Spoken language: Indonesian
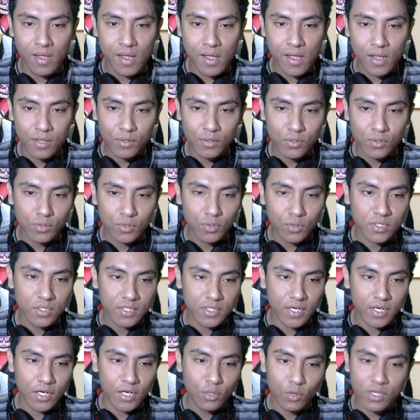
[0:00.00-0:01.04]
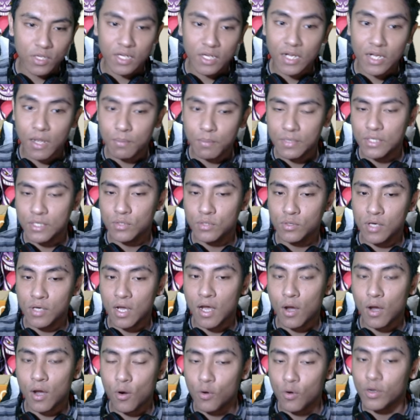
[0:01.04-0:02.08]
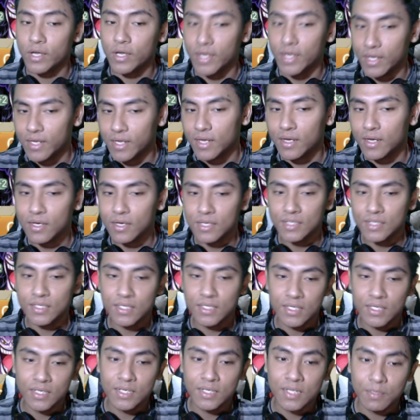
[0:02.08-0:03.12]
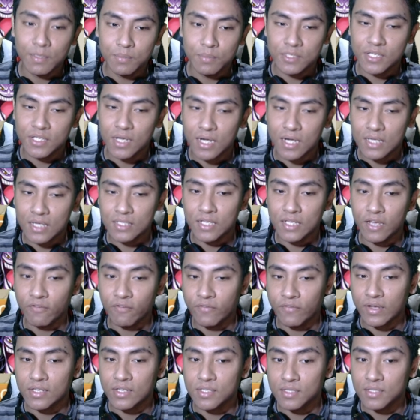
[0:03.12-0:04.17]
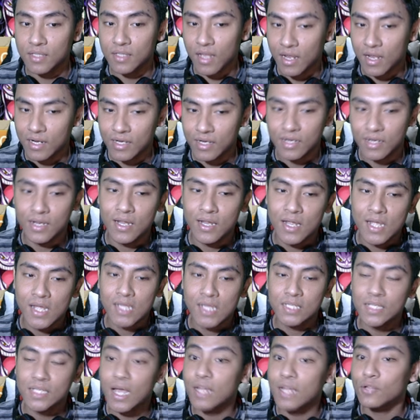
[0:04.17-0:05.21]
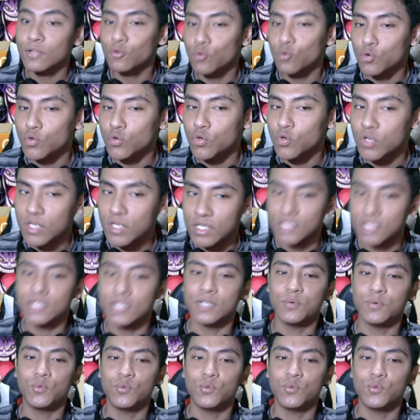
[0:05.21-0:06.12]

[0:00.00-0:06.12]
terus untuk skill 2 nya Nami juga oke okay ya di sini dia bisa ngasih efek stun satu ronde